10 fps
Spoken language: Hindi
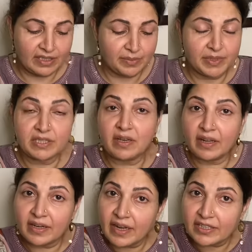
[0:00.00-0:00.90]
इसमें
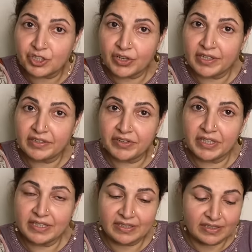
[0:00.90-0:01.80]
सारे नेचुरल
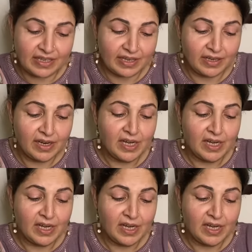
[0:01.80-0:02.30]
इंग्रेडिएंट्स हैं